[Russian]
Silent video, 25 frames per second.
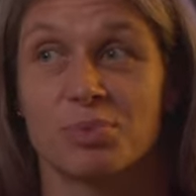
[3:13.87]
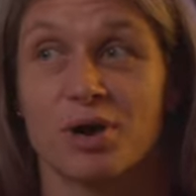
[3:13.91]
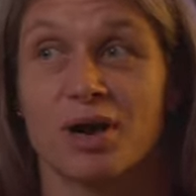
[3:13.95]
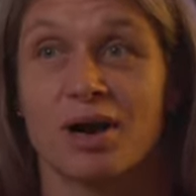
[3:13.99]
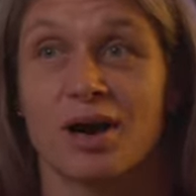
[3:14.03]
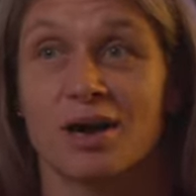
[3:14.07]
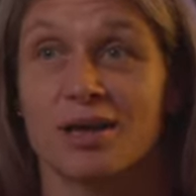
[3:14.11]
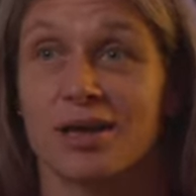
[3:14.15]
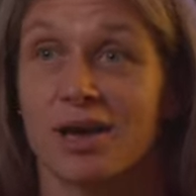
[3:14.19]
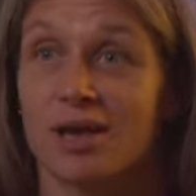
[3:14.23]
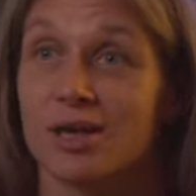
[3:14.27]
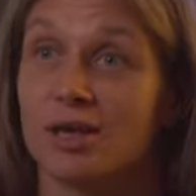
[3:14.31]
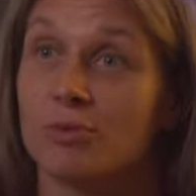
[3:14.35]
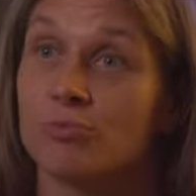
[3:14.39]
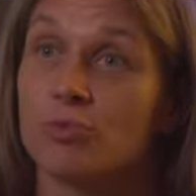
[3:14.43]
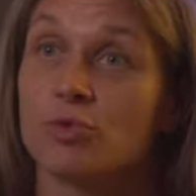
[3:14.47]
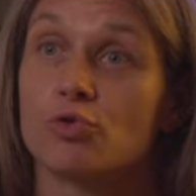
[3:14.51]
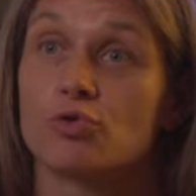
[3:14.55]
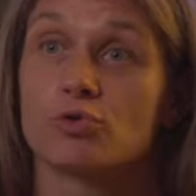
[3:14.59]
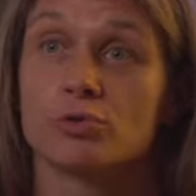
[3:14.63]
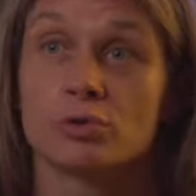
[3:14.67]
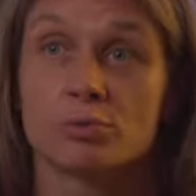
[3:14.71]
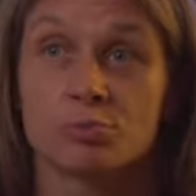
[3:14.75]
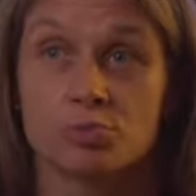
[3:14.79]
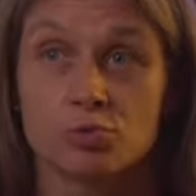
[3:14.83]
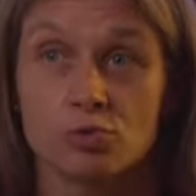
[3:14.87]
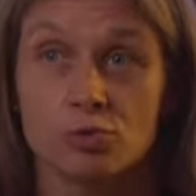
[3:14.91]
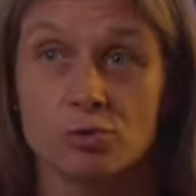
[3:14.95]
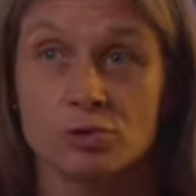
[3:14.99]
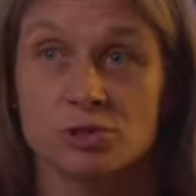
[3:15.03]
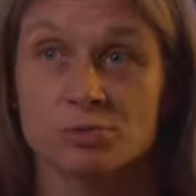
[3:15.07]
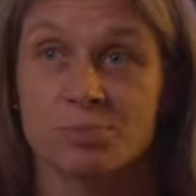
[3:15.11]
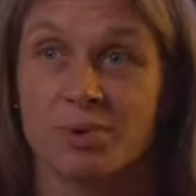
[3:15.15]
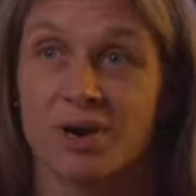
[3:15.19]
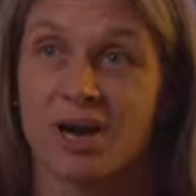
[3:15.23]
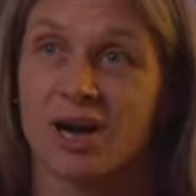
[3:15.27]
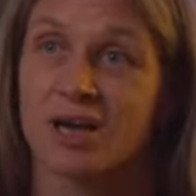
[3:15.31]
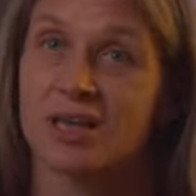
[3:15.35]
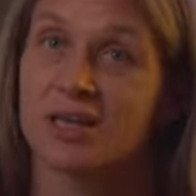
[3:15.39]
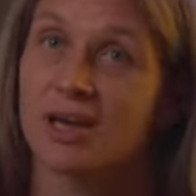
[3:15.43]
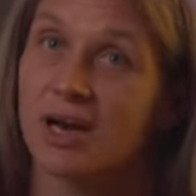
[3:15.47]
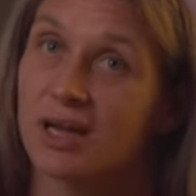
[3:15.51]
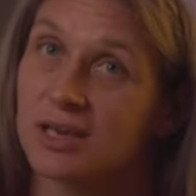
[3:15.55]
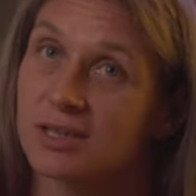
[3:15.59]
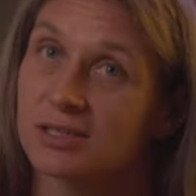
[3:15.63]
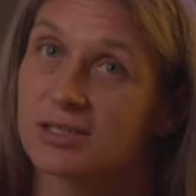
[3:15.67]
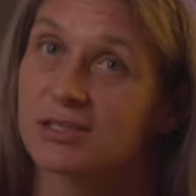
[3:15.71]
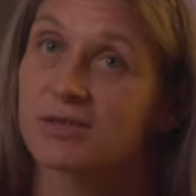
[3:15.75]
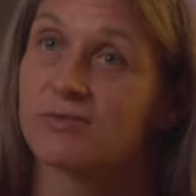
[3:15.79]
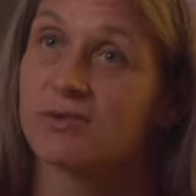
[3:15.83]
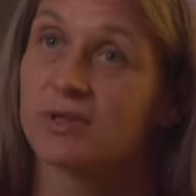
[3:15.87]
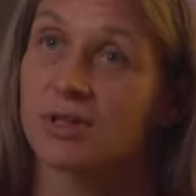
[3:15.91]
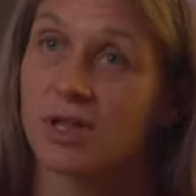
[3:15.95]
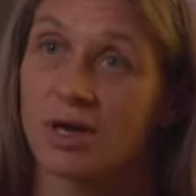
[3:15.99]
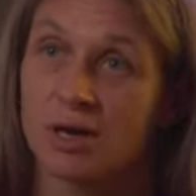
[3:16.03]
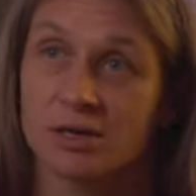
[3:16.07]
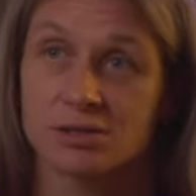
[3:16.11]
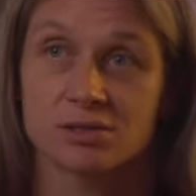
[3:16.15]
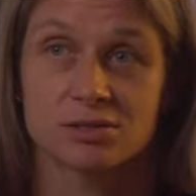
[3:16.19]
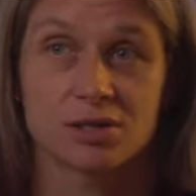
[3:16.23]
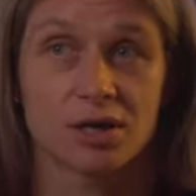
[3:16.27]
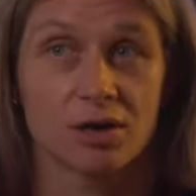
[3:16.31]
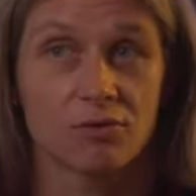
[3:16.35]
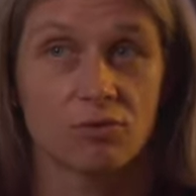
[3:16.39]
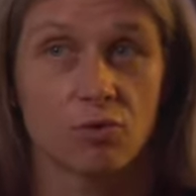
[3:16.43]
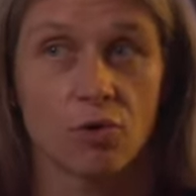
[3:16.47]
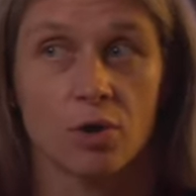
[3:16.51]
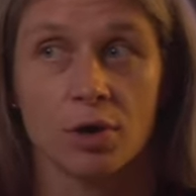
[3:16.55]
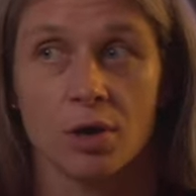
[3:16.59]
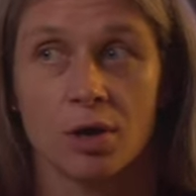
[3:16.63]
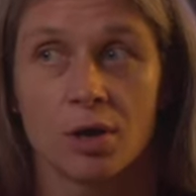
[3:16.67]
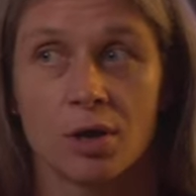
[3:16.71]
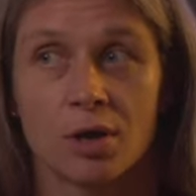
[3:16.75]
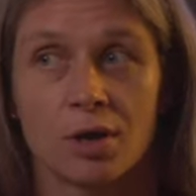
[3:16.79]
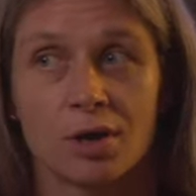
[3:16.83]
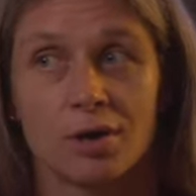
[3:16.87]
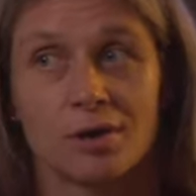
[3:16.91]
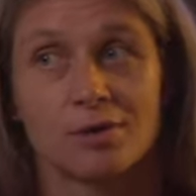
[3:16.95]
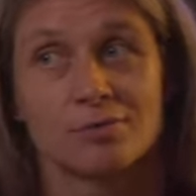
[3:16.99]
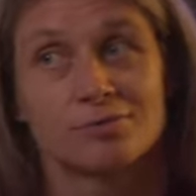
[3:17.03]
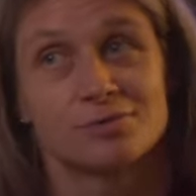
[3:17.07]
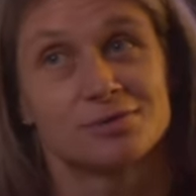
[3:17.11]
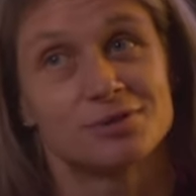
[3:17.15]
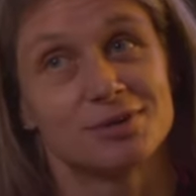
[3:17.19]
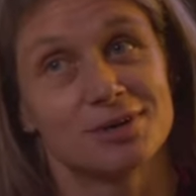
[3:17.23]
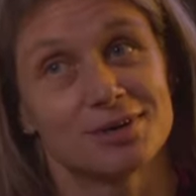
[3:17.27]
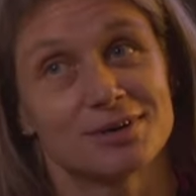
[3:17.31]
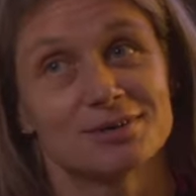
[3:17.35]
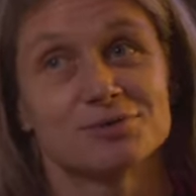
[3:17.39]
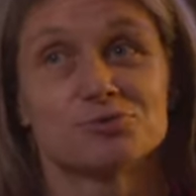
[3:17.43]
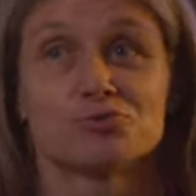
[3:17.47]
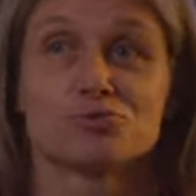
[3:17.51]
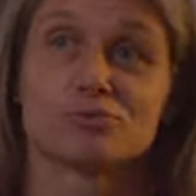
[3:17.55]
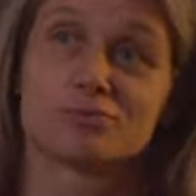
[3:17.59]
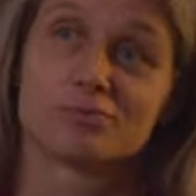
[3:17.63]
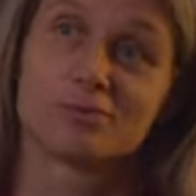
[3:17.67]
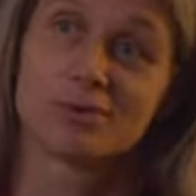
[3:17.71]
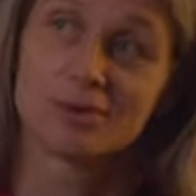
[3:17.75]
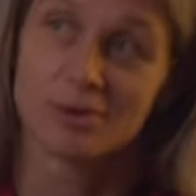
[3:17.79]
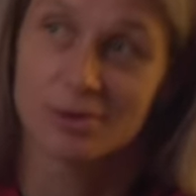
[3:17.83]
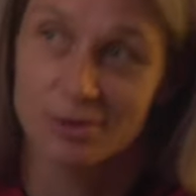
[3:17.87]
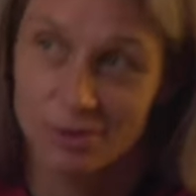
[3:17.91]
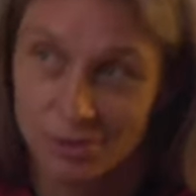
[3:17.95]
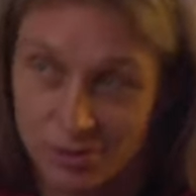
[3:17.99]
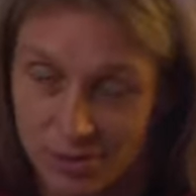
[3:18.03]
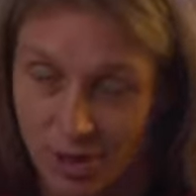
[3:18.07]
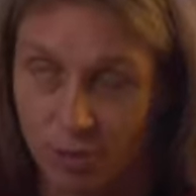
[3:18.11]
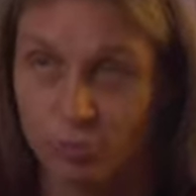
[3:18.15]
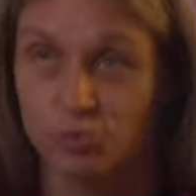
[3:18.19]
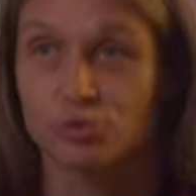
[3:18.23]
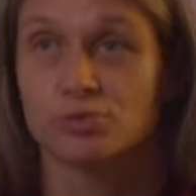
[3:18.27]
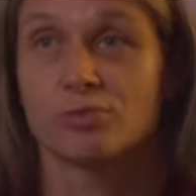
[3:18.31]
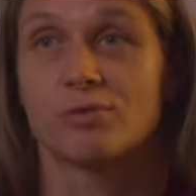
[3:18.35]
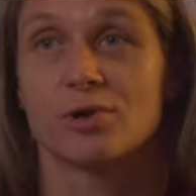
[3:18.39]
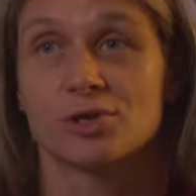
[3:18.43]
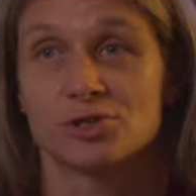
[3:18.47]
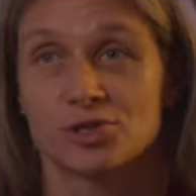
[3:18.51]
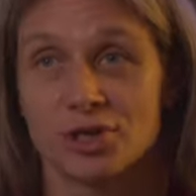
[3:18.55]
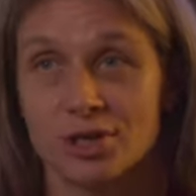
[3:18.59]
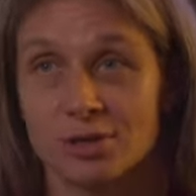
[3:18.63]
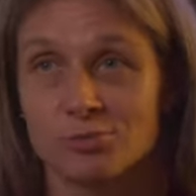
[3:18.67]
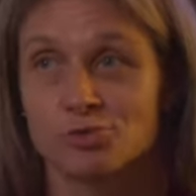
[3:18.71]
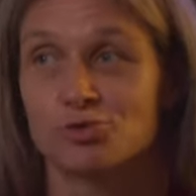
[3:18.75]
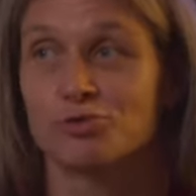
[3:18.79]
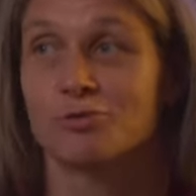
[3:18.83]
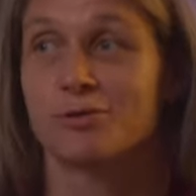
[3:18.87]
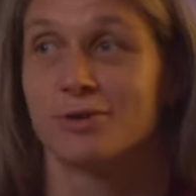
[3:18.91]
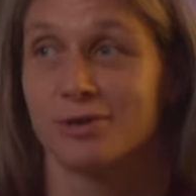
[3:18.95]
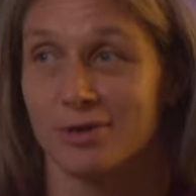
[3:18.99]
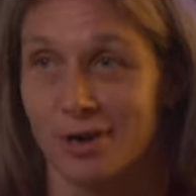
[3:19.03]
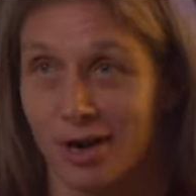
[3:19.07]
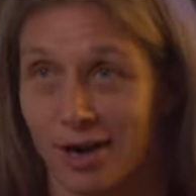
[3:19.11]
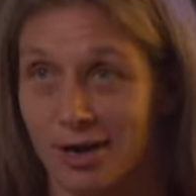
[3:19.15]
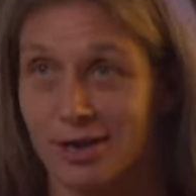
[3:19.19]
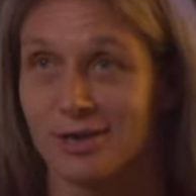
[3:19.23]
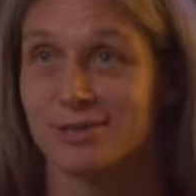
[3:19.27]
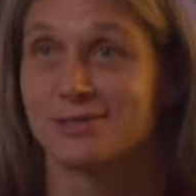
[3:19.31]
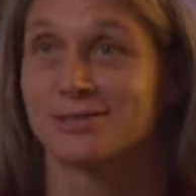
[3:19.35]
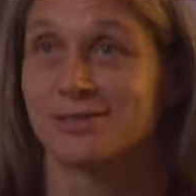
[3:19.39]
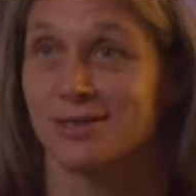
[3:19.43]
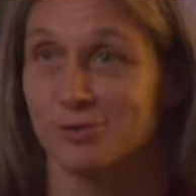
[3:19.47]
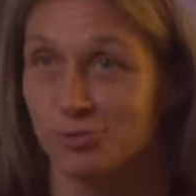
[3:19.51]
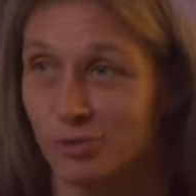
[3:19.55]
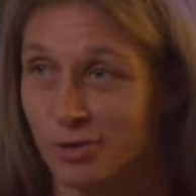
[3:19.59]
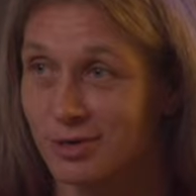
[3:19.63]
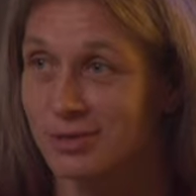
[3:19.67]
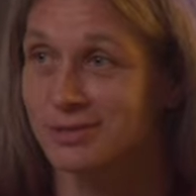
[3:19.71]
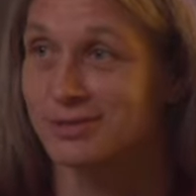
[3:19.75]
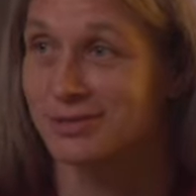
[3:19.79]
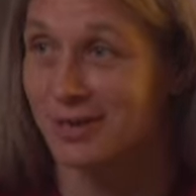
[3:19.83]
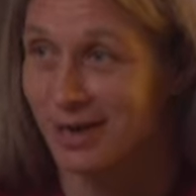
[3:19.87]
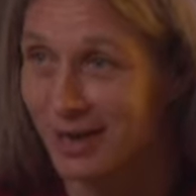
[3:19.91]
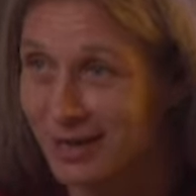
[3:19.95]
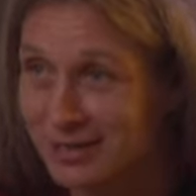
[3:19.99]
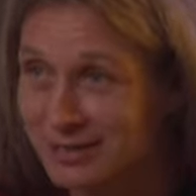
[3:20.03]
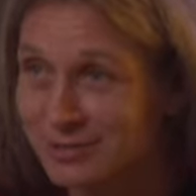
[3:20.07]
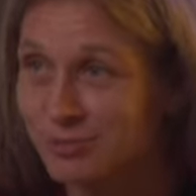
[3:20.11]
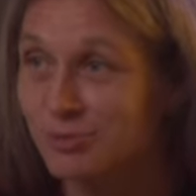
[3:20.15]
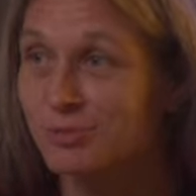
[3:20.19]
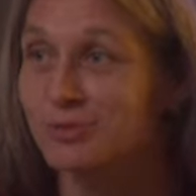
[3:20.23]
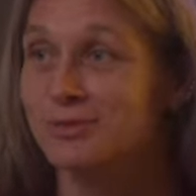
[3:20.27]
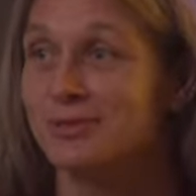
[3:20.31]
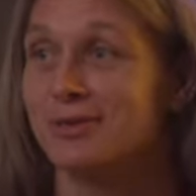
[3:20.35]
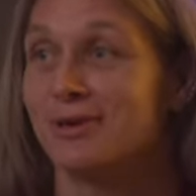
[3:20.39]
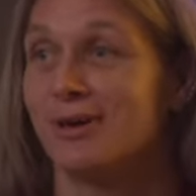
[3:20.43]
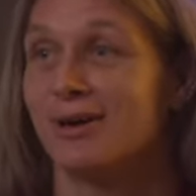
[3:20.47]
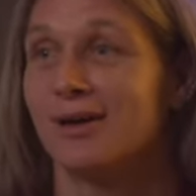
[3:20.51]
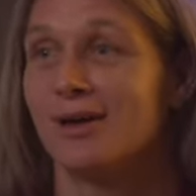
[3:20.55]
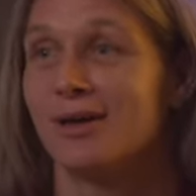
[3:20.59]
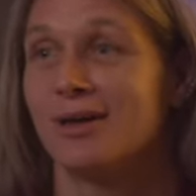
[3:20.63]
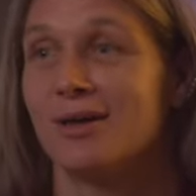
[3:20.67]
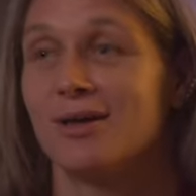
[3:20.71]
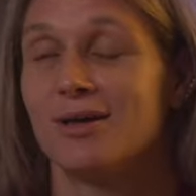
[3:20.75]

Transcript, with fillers: Пока я им не улыбнулась, пока я не завела разговор, все, ну, там с уважением, чуть ли не Олеся Анатольевна, здравствуйте.